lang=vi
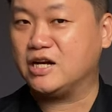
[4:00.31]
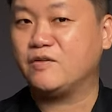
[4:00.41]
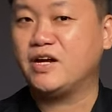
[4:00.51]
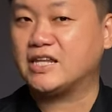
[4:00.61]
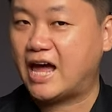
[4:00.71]

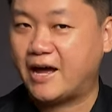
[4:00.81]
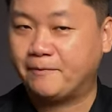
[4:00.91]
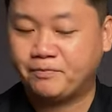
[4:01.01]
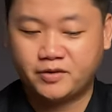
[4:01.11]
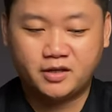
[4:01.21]
với người ta.
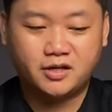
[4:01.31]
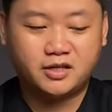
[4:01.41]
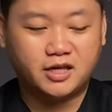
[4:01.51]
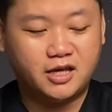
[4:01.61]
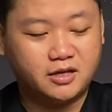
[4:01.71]

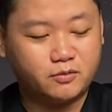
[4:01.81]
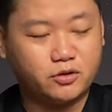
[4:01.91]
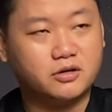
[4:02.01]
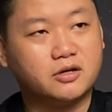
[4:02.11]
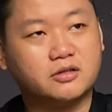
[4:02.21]
Y như mọi
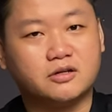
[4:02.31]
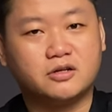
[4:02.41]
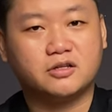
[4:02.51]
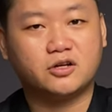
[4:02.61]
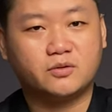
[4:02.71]
người cứ tưởng
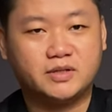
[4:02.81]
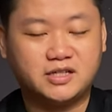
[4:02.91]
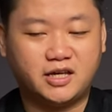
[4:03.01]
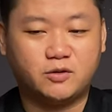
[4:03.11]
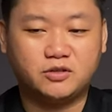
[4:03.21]
tượng cho mình dễ
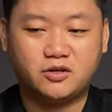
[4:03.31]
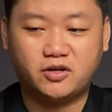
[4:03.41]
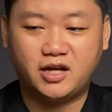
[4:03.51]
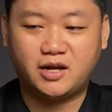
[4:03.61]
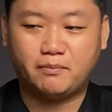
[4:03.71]
hiểu, như có
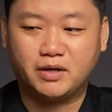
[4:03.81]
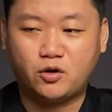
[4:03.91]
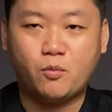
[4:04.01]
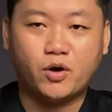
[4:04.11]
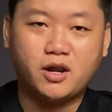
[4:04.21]
nghĩa là mình có
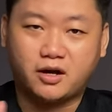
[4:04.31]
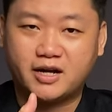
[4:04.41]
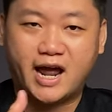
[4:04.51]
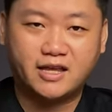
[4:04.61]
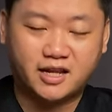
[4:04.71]
một cái lực
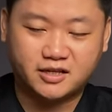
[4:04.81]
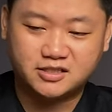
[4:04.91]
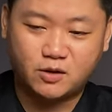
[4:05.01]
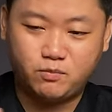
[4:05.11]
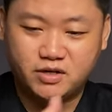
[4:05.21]
ra như này,
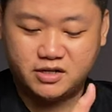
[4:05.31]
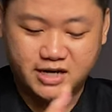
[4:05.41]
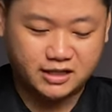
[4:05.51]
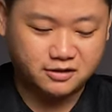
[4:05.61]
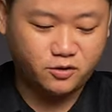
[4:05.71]
sóng mình đi
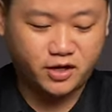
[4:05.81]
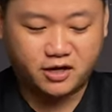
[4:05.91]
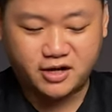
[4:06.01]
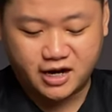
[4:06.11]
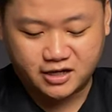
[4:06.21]
ra từ con này
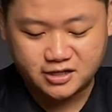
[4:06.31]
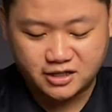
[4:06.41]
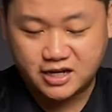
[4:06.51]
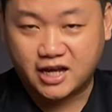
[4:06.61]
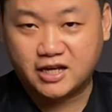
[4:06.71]
ra đi thế
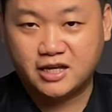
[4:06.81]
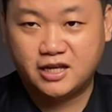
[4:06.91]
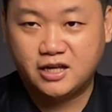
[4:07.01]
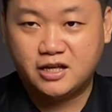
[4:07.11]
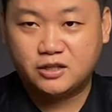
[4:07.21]
này.
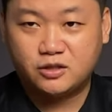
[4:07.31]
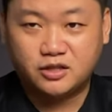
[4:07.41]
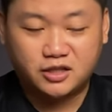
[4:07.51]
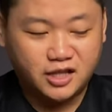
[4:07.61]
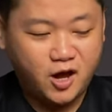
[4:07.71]

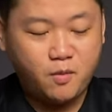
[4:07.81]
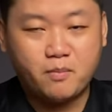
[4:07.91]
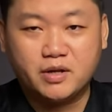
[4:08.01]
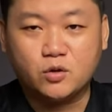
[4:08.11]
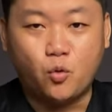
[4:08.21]
Nếu mà
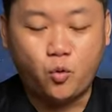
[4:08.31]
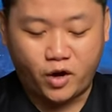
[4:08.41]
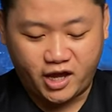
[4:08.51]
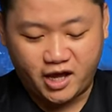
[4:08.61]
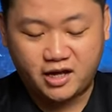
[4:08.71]
mình đủ
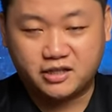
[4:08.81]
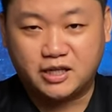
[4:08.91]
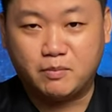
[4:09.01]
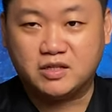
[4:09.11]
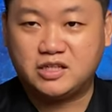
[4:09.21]
khỏe
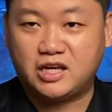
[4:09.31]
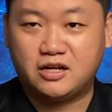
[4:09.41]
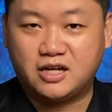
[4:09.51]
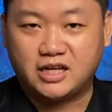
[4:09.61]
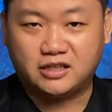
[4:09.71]
thì mình chèn được
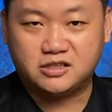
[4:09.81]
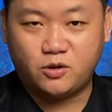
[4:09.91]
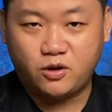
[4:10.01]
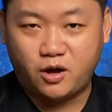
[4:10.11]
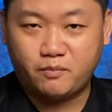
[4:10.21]
cái dải tần số
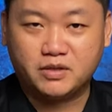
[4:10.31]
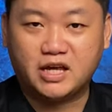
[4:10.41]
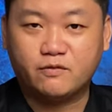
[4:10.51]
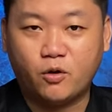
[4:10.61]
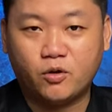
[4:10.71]
đó, mình chạy
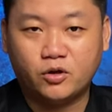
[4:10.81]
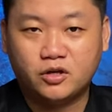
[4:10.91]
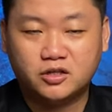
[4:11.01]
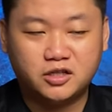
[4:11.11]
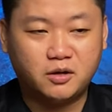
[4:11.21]
vô.
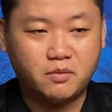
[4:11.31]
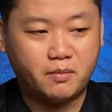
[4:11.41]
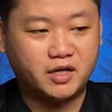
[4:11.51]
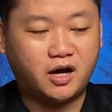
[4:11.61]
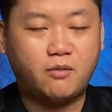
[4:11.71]
Nhưng mà
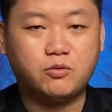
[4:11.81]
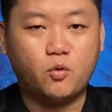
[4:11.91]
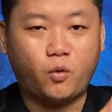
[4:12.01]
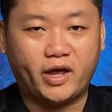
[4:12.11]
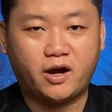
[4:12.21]
mình không đủ
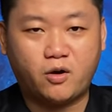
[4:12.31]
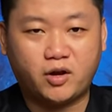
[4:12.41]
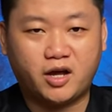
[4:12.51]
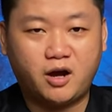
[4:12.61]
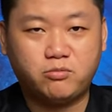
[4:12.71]
khỏe, con
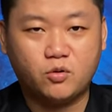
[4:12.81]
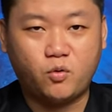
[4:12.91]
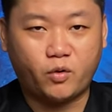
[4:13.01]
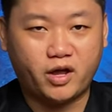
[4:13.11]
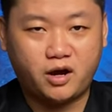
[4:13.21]
này không đủ
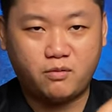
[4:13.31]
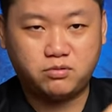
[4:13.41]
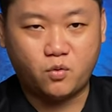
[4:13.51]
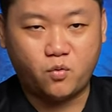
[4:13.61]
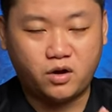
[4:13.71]
khỏe, không
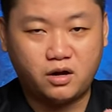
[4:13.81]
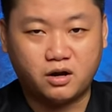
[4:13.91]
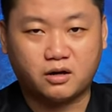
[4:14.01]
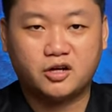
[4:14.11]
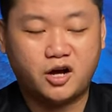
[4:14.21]
đủ cái
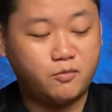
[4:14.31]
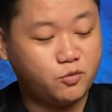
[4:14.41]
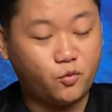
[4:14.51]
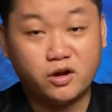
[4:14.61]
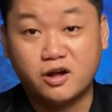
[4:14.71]
lực, không đủ
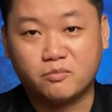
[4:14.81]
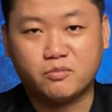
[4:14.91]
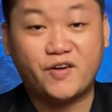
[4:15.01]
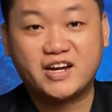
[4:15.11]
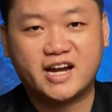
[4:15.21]
cái lực mà
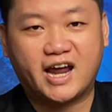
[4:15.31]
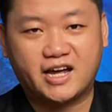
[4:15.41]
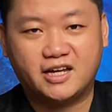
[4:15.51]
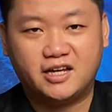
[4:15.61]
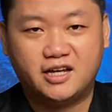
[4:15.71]
phát ra
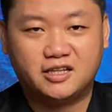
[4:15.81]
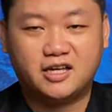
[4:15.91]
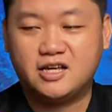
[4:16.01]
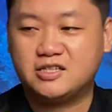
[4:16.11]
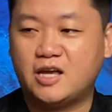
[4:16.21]

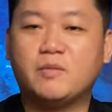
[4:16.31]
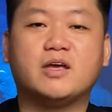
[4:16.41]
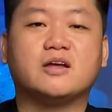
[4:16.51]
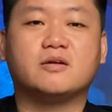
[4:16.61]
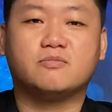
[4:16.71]
thì sẽ
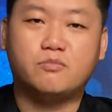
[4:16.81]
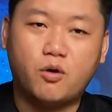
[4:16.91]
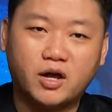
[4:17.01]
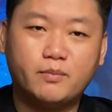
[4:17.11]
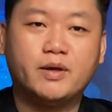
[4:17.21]
bị
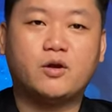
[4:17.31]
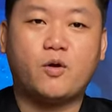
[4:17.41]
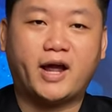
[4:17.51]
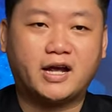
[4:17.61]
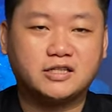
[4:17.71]
một cái micro
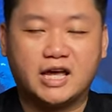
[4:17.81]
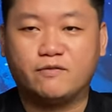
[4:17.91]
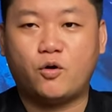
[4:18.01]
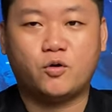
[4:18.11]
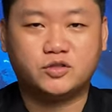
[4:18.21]
khác chèn
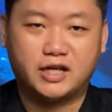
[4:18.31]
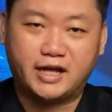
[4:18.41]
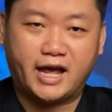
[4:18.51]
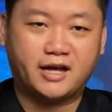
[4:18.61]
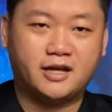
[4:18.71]
vô, chèn
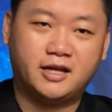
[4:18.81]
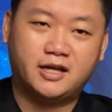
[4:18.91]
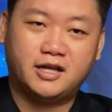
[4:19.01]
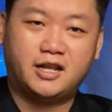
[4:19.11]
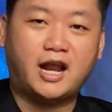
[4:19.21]
ngang,
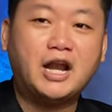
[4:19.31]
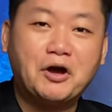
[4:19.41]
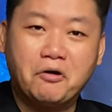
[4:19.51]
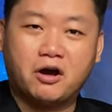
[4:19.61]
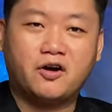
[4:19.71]
lấn
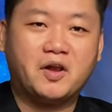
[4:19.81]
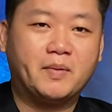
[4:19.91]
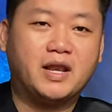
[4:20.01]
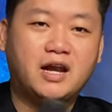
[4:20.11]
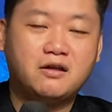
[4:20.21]
đường, gọi là
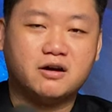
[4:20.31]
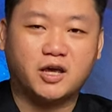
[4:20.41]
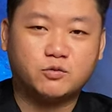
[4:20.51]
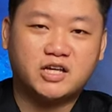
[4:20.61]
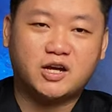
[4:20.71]
bị lấn đường,
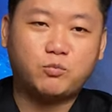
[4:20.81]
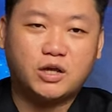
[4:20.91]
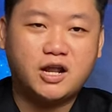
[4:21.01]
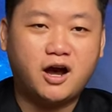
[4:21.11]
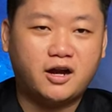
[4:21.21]
kiểu xe
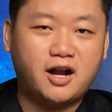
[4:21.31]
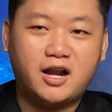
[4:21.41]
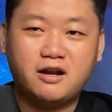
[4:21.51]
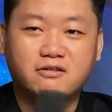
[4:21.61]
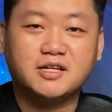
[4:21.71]
container nó
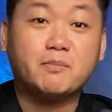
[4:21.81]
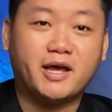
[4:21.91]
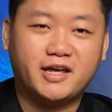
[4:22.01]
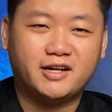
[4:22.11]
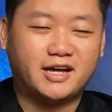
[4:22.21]
lấn đường xe
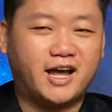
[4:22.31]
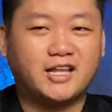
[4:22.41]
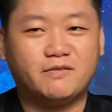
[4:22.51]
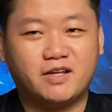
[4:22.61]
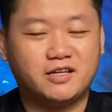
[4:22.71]
máy á, chẳng
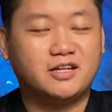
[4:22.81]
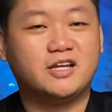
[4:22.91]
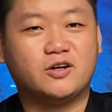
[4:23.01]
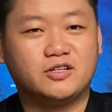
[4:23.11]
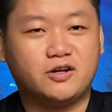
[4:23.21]
hạn như vậy.
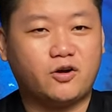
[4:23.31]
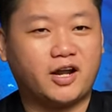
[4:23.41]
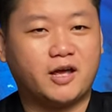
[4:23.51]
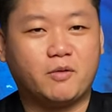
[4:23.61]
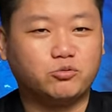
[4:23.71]
Như con
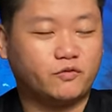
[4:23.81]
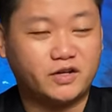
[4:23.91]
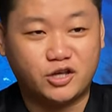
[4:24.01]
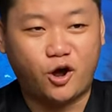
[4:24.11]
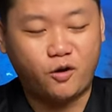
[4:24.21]
này công suất phát
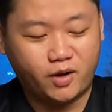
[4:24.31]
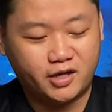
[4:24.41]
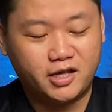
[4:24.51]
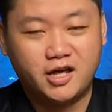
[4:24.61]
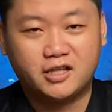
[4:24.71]
nhỏ quá
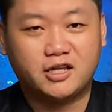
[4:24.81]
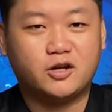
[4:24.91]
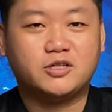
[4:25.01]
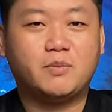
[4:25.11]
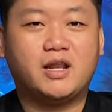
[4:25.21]
thì nó
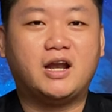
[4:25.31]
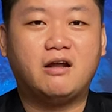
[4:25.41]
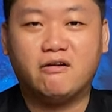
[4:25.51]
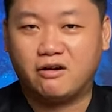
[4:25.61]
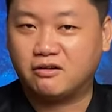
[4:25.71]
sẽ bị lấn
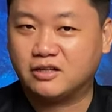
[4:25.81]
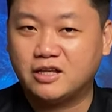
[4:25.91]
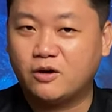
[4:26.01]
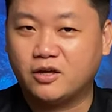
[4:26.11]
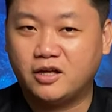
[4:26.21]
đường, thế
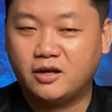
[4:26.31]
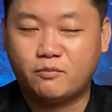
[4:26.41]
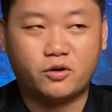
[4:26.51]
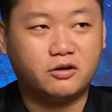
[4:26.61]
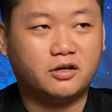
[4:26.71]
thôi.
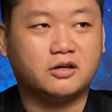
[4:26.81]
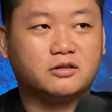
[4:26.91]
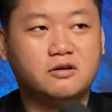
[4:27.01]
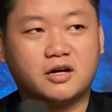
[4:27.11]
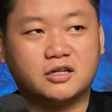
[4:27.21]
Mọi người cứ tưởng
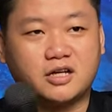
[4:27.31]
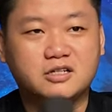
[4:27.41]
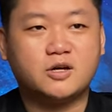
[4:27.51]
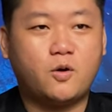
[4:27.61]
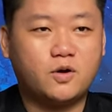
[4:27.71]
tượng là tần
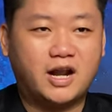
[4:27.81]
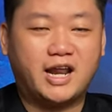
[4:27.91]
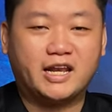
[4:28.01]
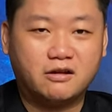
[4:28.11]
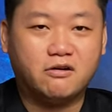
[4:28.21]
số nó là
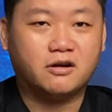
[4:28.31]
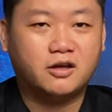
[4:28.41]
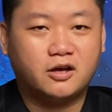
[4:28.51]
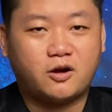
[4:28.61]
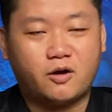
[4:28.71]
len đường,
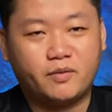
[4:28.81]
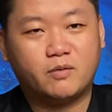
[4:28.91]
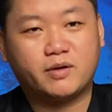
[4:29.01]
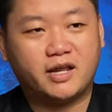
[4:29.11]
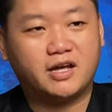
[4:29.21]
còn mấy
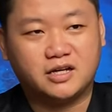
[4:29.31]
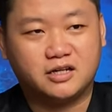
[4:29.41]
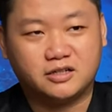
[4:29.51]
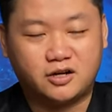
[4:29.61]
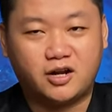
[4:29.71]
ông này
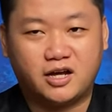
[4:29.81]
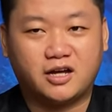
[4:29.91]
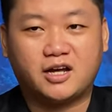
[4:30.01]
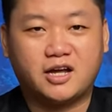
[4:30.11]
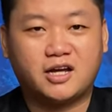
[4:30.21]
là gọi là
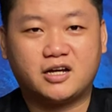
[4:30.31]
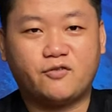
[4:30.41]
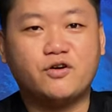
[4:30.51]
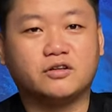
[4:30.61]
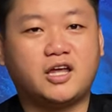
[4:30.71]
các
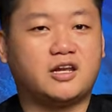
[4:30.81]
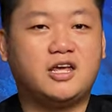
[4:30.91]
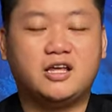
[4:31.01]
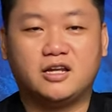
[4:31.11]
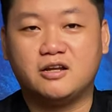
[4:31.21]
phương tiện
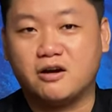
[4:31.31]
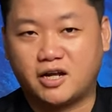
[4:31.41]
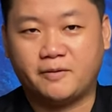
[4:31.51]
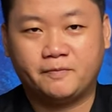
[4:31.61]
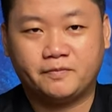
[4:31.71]
đi trên đường
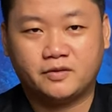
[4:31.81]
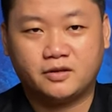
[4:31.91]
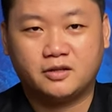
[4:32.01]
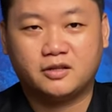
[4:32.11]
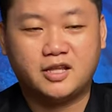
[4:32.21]
này.
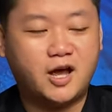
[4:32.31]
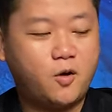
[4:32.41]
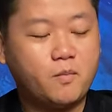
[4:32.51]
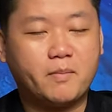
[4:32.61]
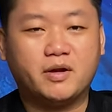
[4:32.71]

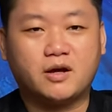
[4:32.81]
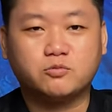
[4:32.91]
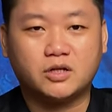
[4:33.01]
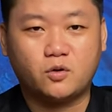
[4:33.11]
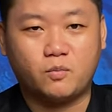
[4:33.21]
Nếu mà mình công
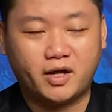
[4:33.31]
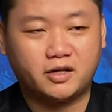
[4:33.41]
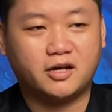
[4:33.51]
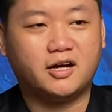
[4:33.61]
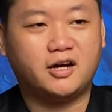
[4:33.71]
suất đủ mạnh,
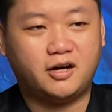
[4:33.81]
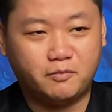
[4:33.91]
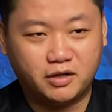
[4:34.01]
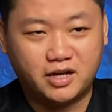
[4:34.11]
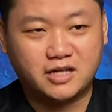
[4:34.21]

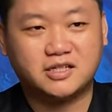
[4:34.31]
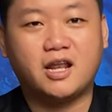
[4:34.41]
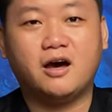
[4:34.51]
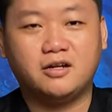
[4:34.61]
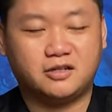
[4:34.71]
mình là xe
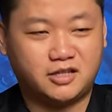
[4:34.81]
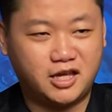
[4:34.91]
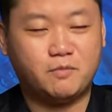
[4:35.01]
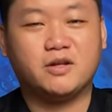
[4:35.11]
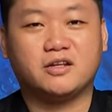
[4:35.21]
lớn
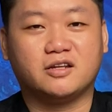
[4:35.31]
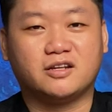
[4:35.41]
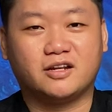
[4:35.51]
thì mình